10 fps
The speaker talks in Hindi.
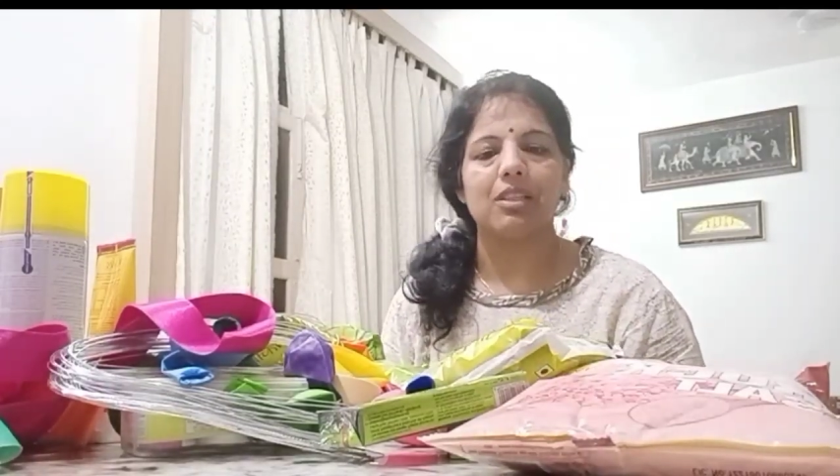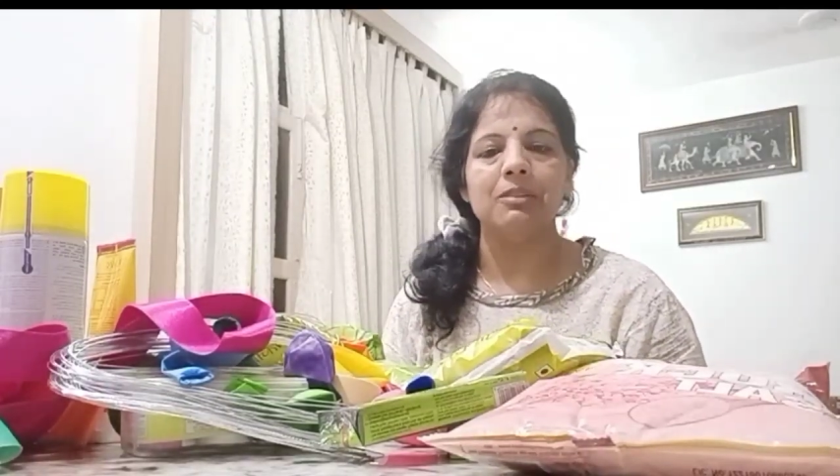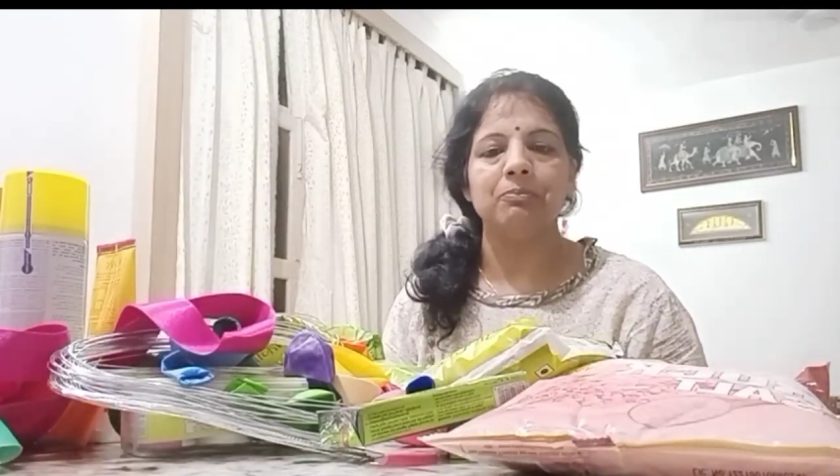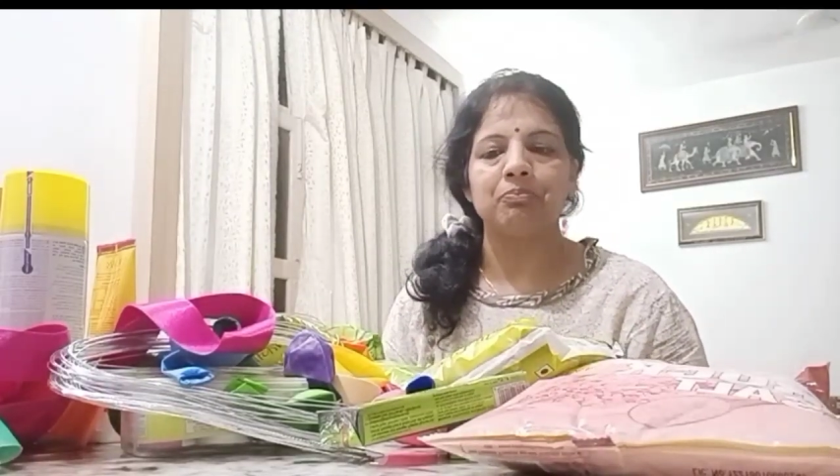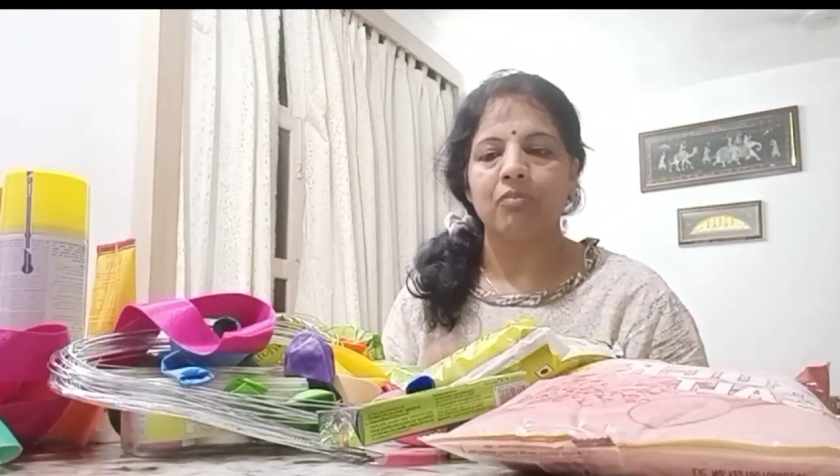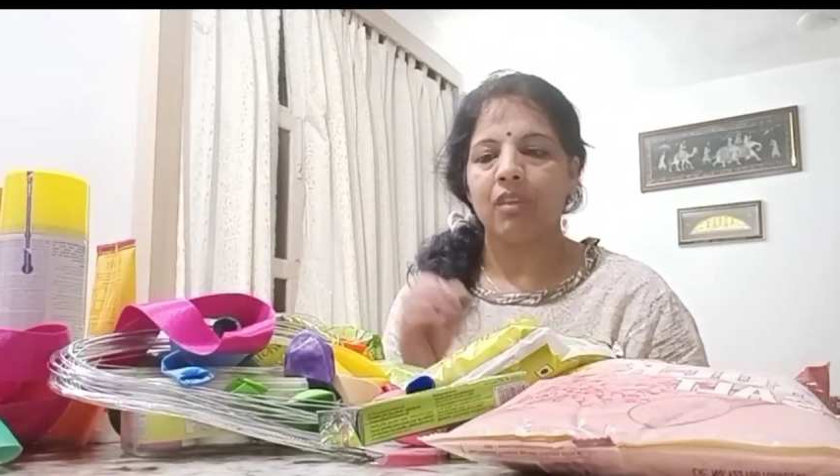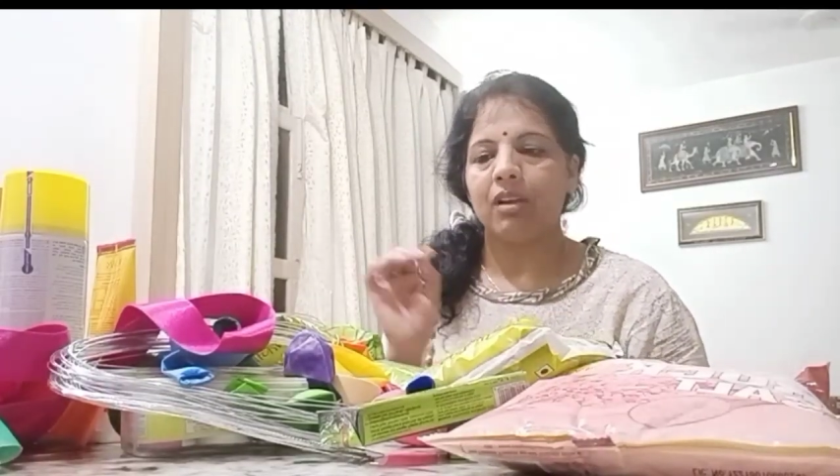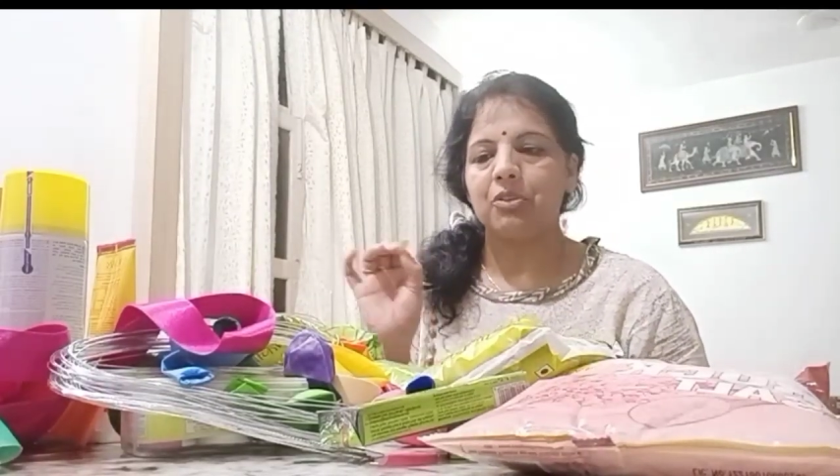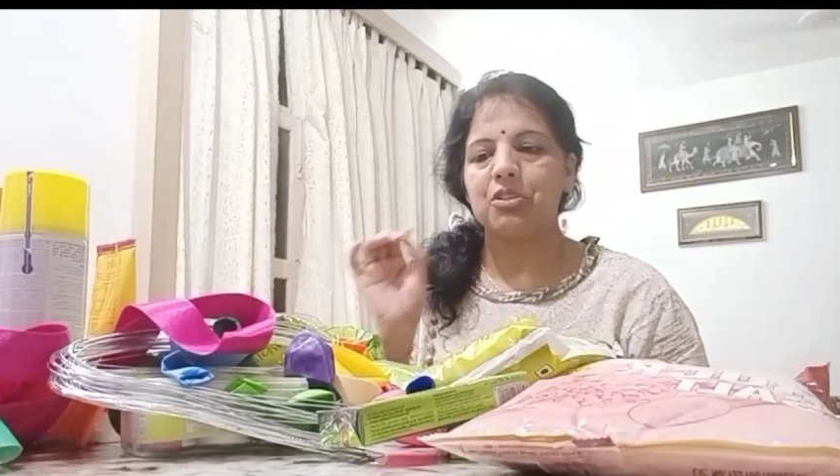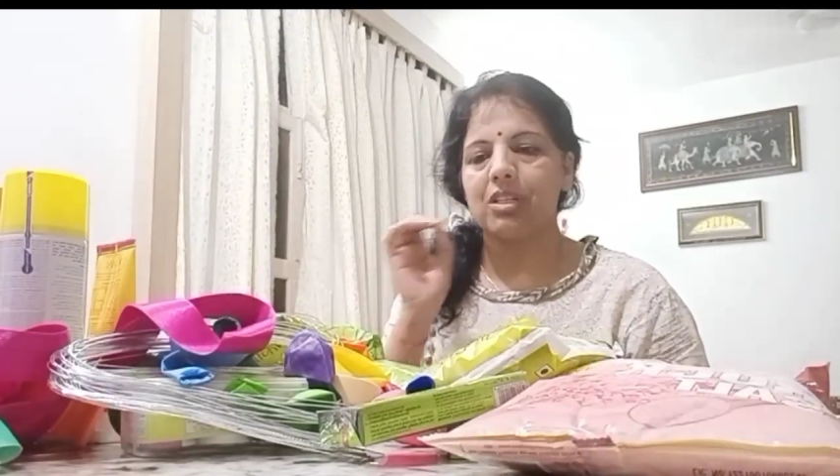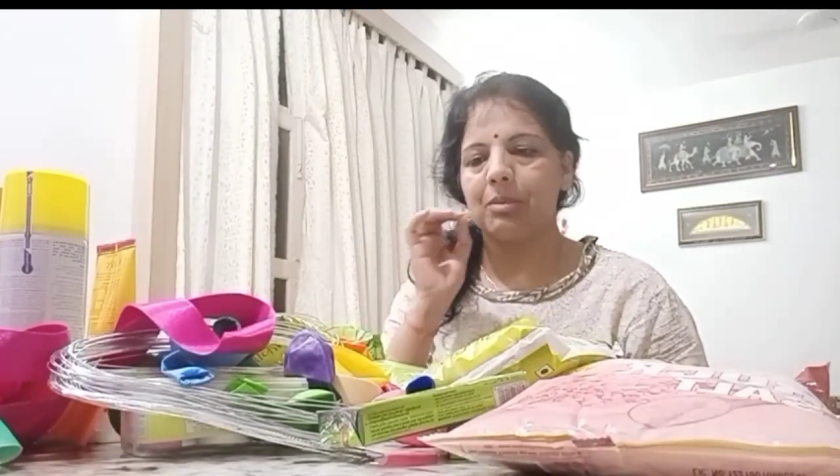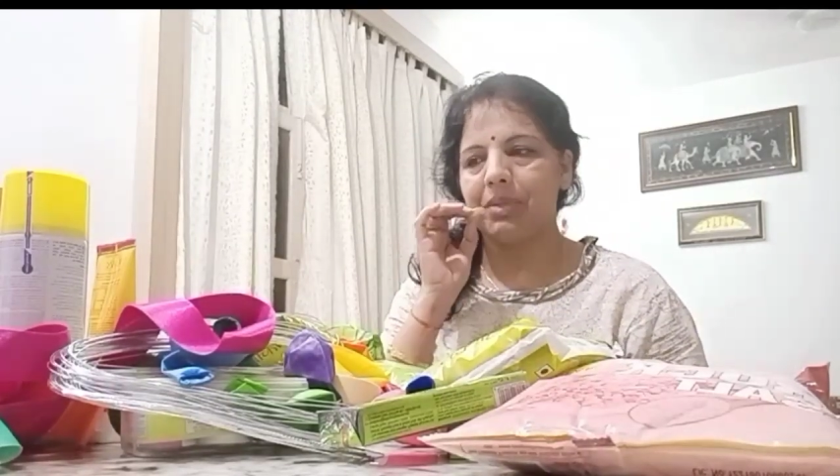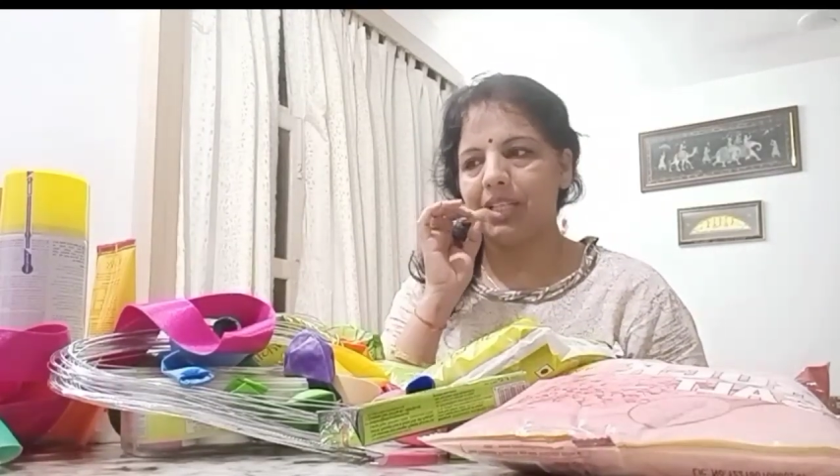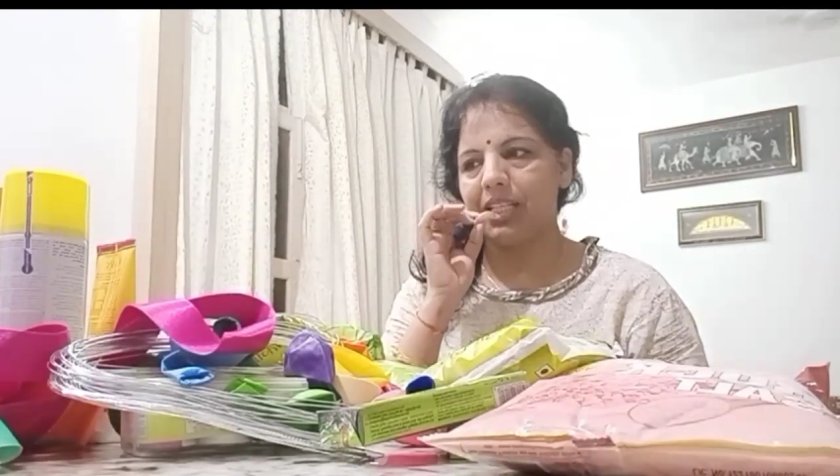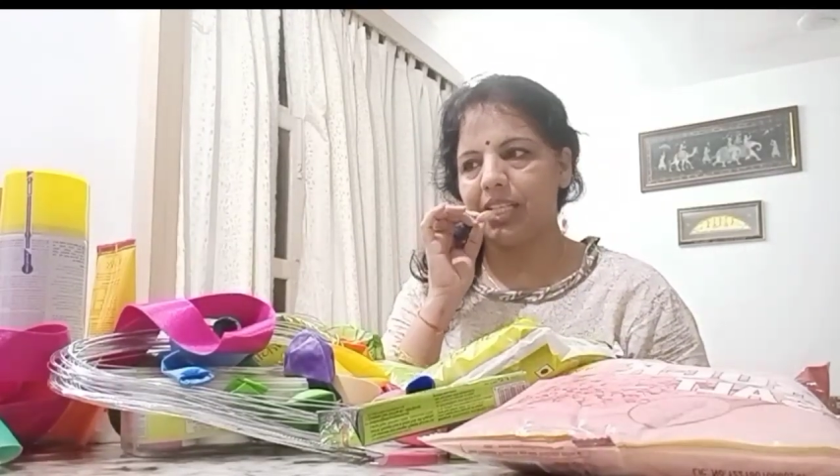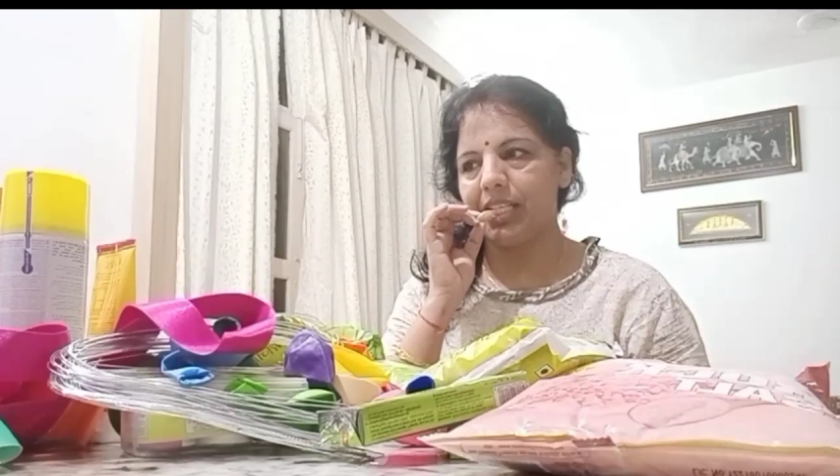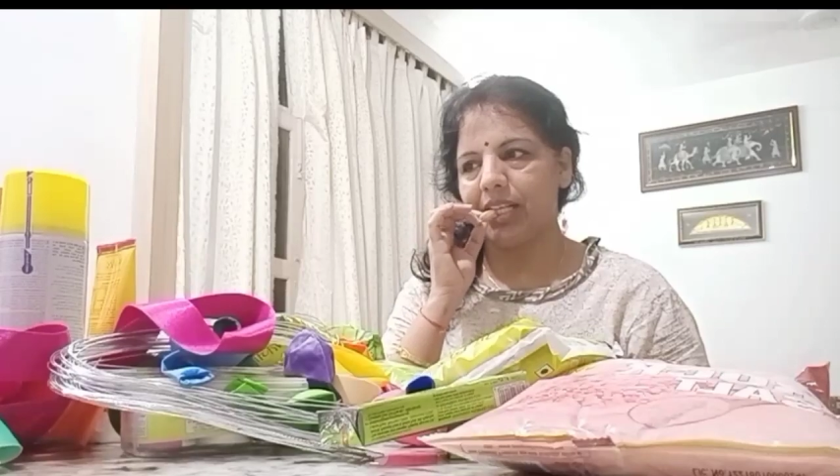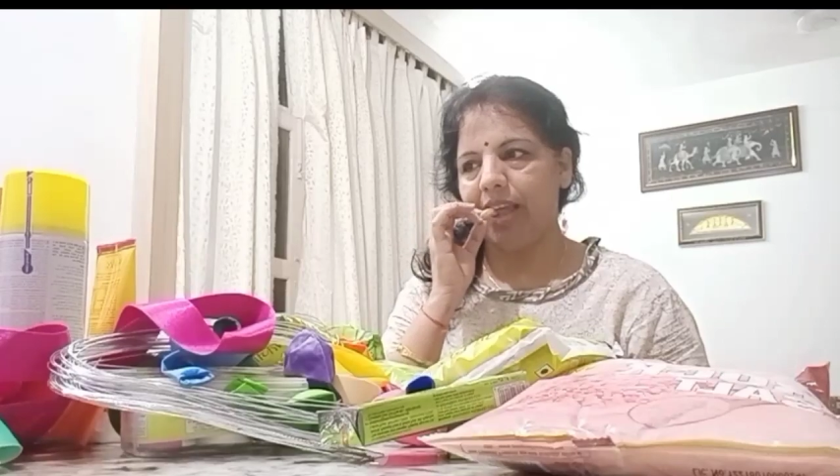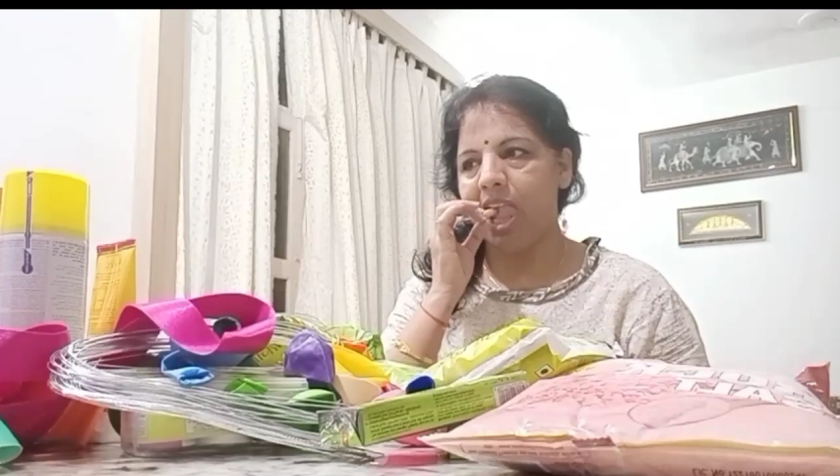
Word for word: है इसलिए मैं लेके आई